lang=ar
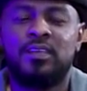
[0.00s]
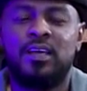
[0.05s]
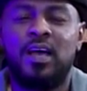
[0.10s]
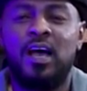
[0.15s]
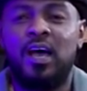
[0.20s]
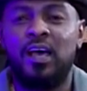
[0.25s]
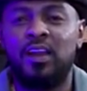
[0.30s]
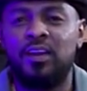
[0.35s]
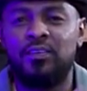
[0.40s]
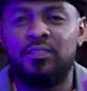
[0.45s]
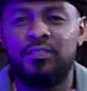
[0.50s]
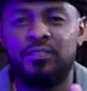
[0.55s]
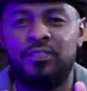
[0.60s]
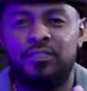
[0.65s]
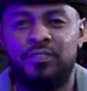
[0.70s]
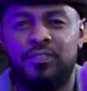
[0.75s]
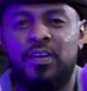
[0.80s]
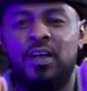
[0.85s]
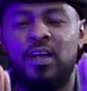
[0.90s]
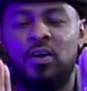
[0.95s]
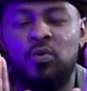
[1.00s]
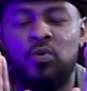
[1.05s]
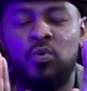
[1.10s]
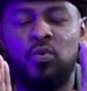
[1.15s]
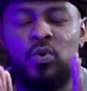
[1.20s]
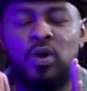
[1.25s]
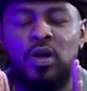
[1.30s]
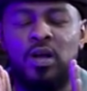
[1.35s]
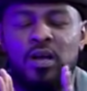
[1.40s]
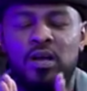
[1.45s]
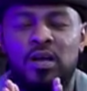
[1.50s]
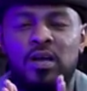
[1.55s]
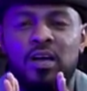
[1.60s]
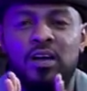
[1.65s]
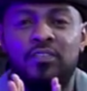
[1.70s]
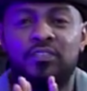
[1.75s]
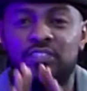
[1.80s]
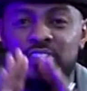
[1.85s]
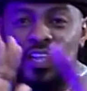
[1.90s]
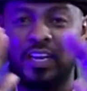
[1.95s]
أعرف أو
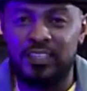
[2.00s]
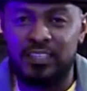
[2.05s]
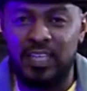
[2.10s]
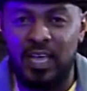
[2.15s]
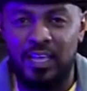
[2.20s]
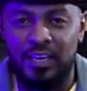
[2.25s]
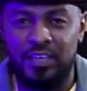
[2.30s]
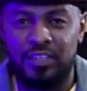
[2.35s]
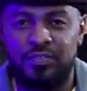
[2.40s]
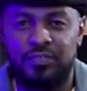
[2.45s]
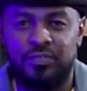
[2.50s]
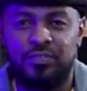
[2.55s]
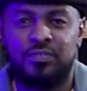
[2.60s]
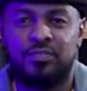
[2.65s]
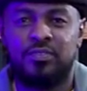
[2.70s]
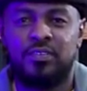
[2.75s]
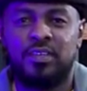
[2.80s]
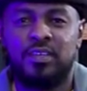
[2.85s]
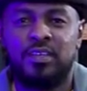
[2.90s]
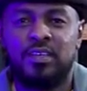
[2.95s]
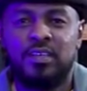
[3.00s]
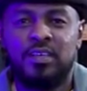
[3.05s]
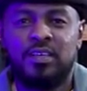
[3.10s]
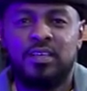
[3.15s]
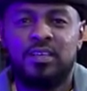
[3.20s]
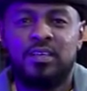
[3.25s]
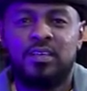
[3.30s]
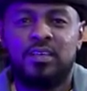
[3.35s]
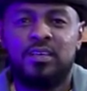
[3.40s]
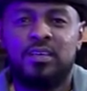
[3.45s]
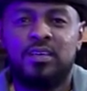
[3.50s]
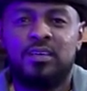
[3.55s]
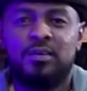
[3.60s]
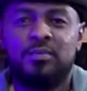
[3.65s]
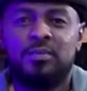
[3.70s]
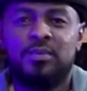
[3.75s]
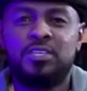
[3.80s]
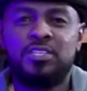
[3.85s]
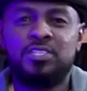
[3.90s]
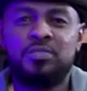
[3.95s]
أفضل تعريف آه،
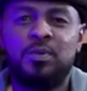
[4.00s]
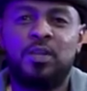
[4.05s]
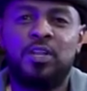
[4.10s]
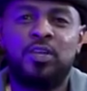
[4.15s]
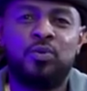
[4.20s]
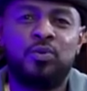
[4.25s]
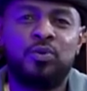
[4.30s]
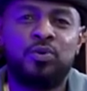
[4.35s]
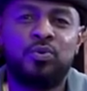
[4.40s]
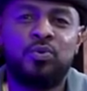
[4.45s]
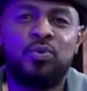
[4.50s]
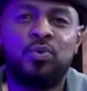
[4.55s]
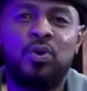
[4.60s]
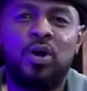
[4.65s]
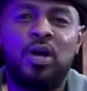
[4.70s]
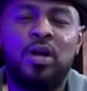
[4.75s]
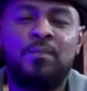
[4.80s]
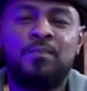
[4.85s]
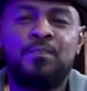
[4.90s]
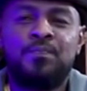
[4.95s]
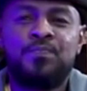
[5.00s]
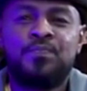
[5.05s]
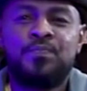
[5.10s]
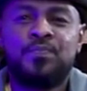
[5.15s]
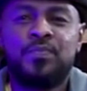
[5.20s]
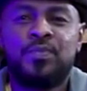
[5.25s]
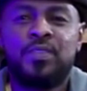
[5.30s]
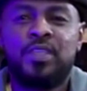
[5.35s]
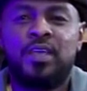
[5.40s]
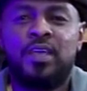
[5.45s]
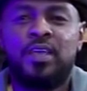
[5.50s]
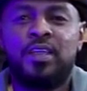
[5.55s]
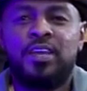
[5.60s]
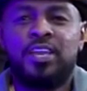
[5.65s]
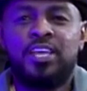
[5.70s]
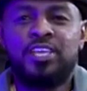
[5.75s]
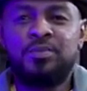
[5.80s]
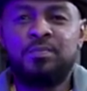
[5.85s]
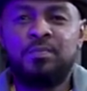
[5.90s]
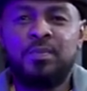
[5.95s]
بالنسبة له إنه هو
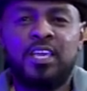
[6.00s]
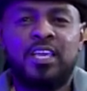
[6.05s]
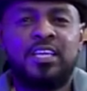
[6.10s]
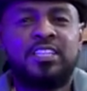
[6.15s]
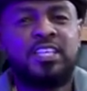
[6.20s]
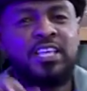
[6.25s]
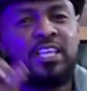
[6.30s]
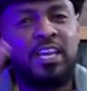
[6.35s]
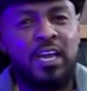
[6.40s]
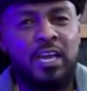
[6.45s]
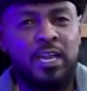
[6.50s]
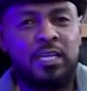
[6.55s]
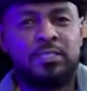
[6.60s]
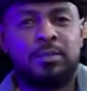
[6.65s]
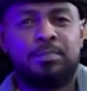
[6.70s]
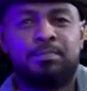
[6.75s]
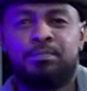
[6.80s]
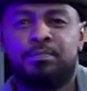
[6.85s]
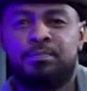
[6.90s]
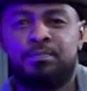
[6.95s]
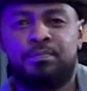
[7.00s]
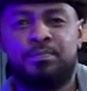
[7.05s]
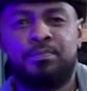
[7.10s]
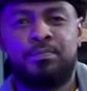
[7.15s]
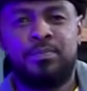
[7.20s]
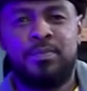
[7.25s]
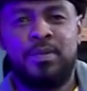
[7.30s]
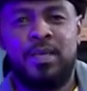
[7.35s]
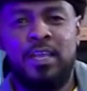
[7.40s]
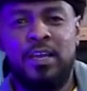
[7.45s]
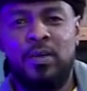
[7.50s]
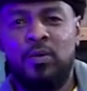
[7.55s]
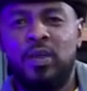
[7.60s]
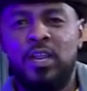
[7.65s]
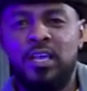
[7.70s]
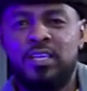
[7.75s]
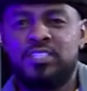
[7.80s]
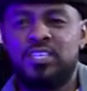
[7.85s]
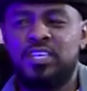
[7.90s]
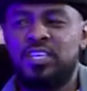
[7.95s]
النجم كثير الأدب أنا
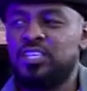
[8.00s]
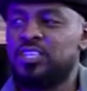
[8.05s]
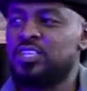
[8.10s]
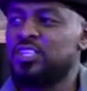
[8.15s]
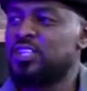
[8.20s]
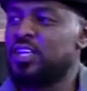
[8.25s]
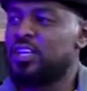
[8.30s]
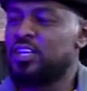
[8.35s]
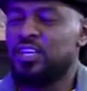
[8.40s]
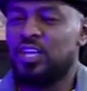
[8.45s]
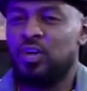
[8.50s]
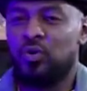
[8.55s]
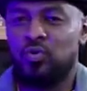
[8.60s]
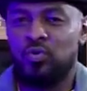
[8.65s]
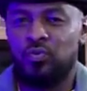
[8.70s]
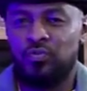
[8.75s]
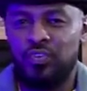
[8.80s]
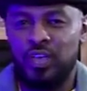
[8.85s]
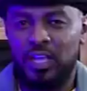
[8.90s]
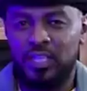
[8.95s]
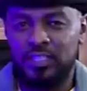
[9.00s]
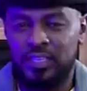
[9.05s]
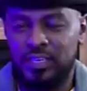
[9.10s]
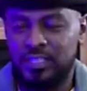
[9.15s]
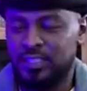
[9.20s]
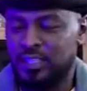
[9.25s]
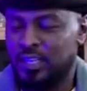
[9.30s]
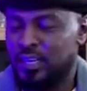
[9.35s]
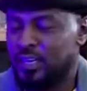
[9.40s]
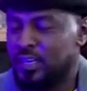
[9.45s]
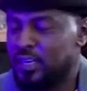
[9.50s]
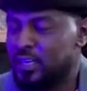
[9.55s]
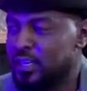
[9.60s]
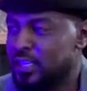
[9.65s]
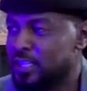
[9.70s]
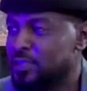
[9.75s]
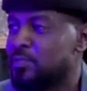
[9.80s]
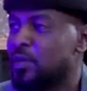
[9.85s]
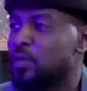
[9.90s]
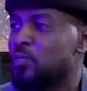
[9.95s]
والله سعيد جدا إني أكون في حضرة
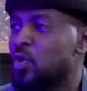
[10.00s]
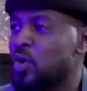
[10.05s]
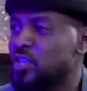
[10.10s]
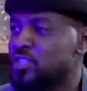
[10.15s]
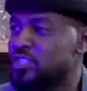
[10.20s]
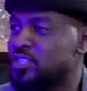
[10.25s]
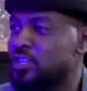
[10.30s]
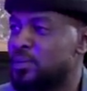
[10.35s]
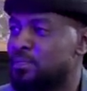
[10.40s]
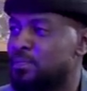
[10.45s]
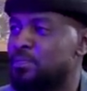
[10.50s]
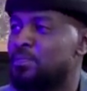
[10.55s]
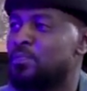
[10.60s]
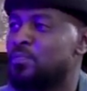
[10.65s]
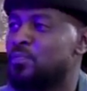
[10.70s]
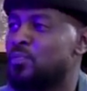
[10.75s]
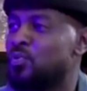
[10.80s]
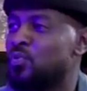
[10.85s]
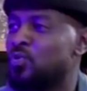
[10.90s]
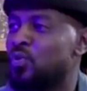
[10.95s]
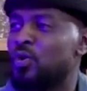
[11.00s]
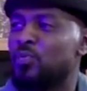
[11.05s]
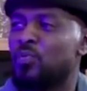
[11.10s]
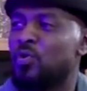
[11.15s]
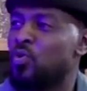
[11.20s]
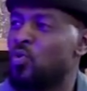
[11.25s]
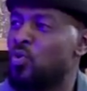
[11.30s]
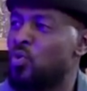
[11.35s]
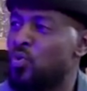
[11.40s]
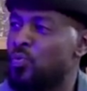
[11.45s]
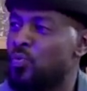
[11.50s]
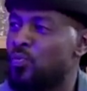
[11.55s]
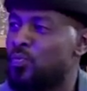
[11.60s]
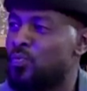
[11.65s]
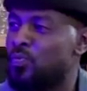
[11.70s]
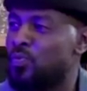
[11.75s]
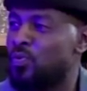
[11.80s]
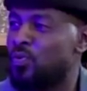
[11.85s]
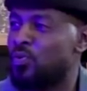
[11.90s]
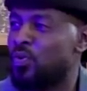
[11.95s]
النجم المهذب والموهوب
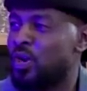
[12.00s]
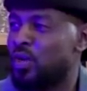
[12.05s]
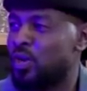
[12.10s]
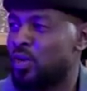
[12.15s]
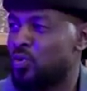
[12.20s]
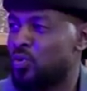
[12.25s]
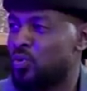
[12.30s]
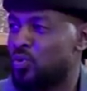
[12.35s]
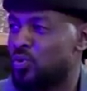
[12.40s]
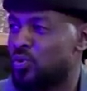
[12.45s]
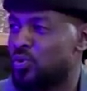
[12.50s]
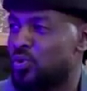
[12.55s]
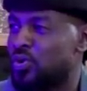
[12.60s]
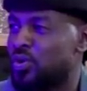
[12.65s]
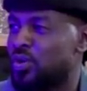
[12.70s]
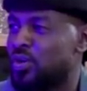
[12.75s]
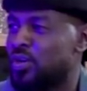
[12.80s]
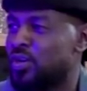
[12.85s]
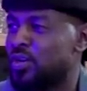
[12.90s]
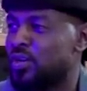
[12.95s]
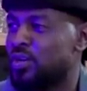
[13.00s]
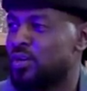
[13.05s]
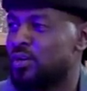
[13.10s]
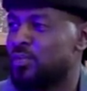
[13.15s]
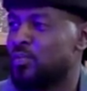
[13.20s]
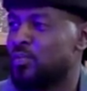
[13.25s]
والخلوق آه،